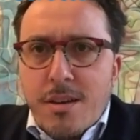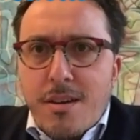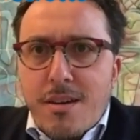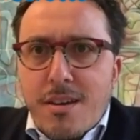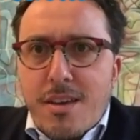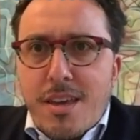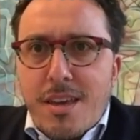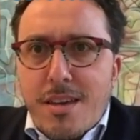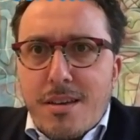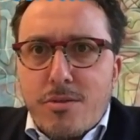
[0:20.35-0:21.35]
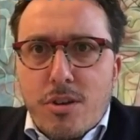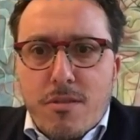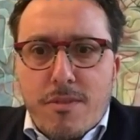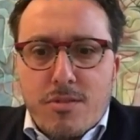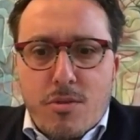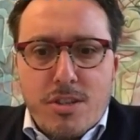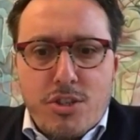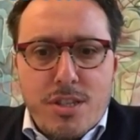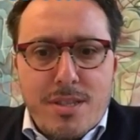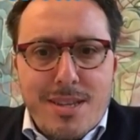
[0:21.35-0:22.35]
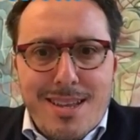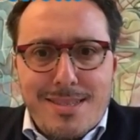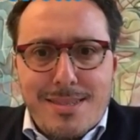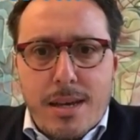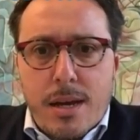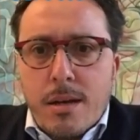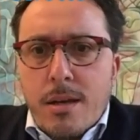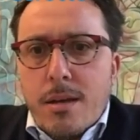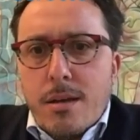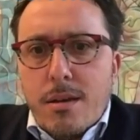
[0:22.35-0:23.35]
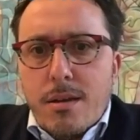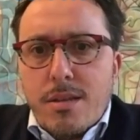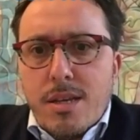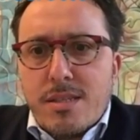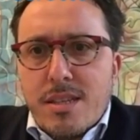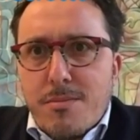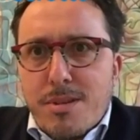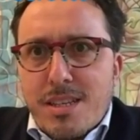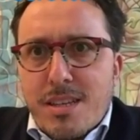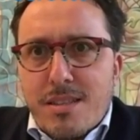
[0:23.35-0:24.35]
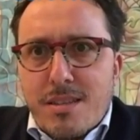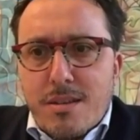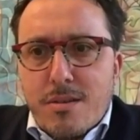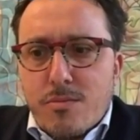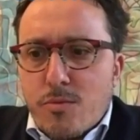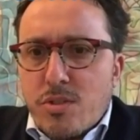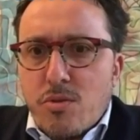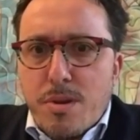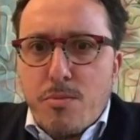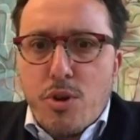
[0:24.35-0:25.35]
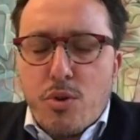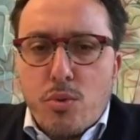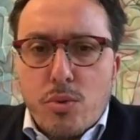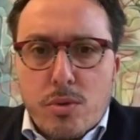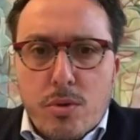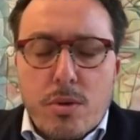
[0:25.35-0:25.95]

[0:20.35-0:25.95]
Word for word: eh, che ci hanno fatto la gentilezza eh, di essere presenti in questo primo incontro.